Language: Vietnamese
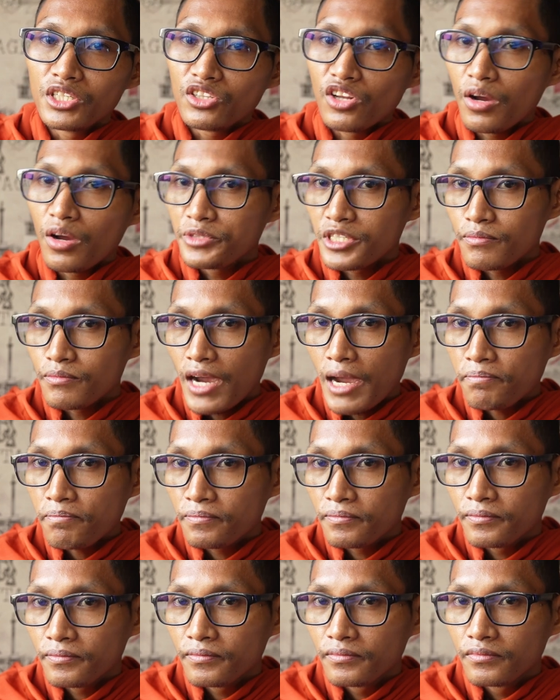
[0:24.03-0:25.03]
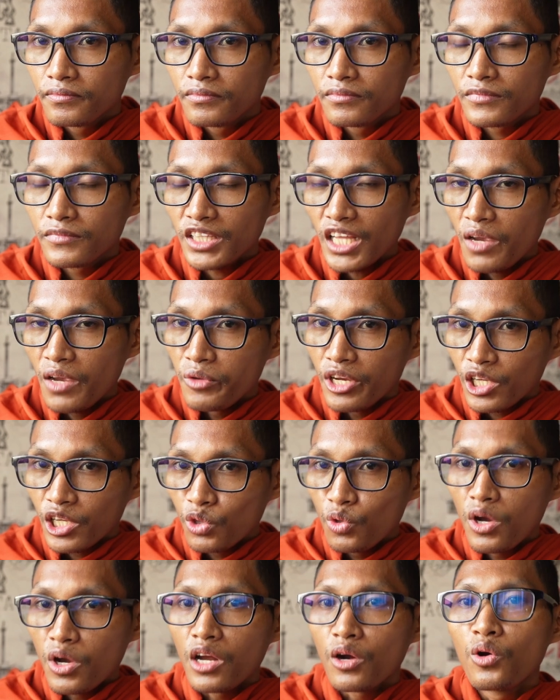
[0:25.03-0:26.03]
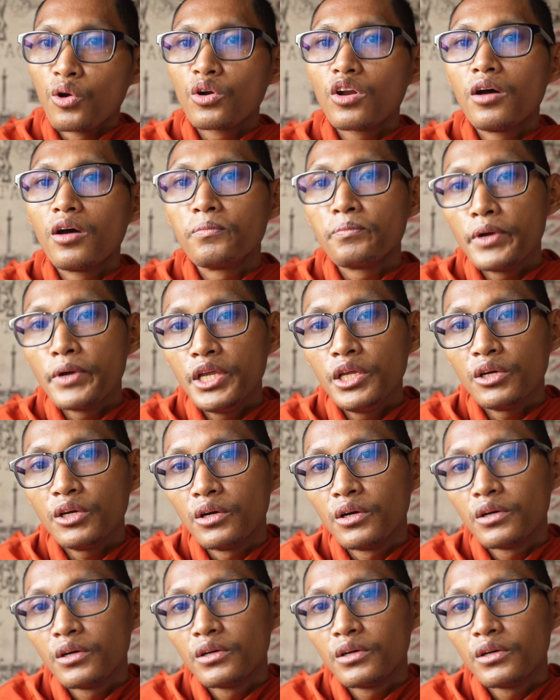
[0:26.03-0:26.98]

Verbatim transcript: sọp chứ bắp. Tại vì tôi hỗ đọc bí rồi.